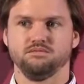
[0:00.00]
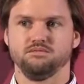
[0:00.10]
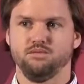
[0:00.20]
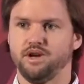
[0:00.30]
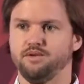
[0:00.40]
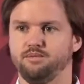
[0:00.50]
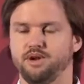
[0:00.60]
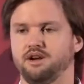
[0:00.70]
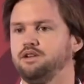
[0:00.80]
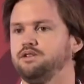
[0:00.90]
Bueno,
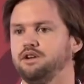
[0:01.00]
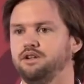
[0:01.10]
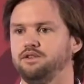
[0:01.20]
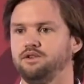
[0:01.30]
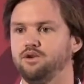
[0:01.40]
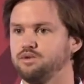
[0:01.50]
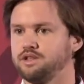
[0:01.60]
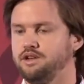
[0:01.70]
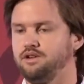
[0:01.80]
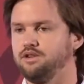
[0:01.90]
para que los que no lo
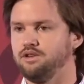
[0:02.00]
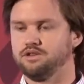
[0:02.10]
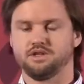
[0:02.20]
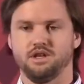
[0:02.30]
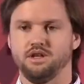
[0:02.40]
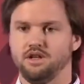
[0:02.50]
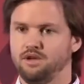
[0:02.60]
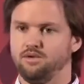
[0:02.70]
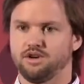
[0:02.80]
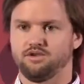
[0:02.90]
usan y no lo conocen,
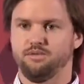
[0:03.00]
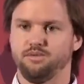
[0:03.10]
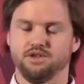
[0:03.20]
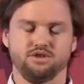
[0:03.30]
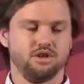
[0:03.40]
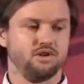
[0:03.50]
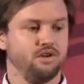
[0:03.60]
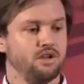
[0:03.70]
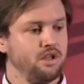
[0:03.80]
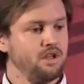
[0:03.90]
un resumen bien
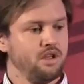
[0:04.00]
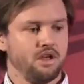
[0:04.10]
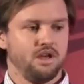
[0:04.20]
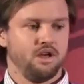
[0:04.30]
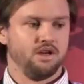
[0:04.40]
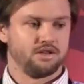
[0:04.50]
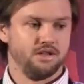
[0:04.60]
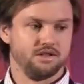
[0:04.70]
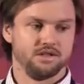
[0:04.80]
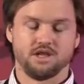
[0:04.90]
chico, es
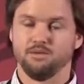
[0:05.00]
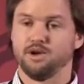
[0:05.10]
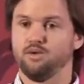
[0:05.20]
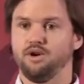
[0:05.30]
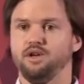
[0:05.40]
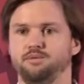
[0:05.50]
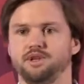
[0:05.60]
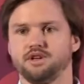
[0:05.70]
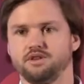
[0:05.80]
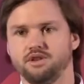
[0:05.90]
el sistema nuevo de
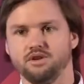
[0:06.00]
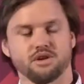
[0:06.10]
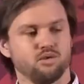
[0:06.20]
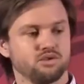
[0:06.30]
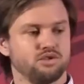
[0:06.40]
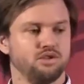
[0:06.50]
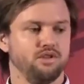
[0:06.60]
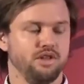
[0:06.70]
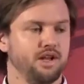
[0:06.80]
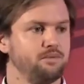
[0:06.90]
administración de los recursos
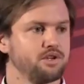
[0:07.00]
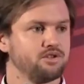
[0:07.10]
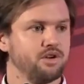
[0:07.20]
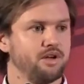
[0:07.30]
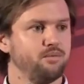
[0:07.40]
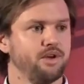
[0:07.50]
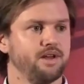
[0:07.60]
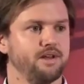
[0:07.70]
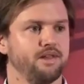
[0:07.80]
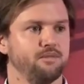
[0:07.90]
donde las personas
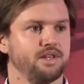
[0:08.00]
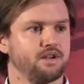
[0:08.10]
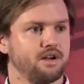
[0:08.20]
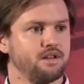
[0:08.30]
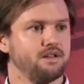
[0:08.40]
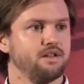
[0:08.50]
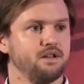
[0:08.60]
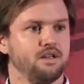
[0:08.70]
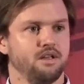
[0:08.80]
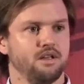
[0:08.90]
pueden administrar y,
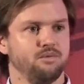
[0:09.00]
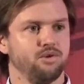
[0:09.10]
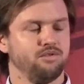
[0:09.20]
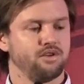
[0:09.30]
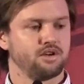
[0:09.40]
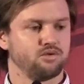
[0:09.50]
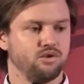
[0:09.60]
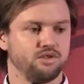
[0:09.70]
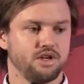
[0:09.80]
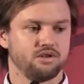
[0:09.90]
y modificar sus
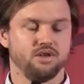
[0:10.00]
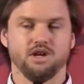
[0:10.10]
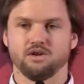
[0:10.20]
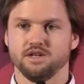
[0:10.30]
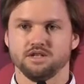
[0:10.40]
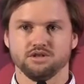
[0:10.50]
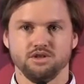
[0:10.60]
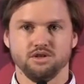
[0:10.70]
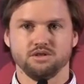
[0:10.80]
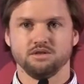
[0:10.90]
contactos de la
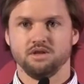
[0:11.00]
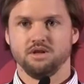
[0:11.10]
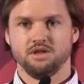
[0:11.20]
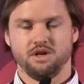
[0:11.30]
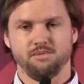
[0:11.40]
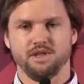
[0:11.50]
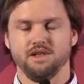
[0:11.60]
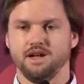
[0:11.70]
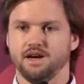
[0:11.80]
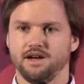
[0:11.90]
organización, también
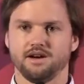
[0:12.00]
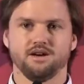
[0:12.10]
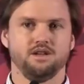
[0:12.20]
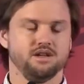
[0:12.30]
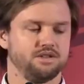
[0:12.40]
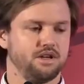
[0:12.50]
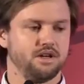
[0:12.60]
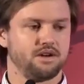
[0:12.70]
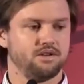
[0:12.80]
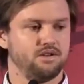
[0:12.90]
delegar,
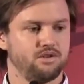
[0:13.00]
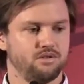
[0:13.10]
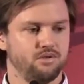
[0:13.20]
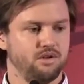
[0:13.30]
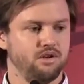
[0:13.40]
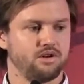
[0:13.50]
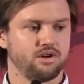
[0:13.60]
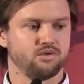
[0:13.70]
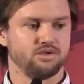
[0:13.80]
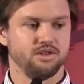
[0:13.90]
asignar eh, los
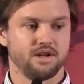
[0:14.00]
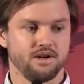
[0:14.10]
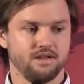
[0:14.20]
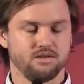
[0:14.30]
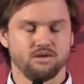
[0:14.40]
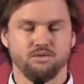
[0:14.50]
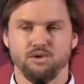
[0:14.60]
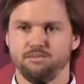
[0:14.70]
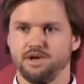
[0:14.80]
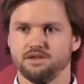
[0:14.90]
recursos de Internet
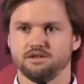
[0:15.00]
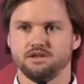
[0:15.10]
como IPs,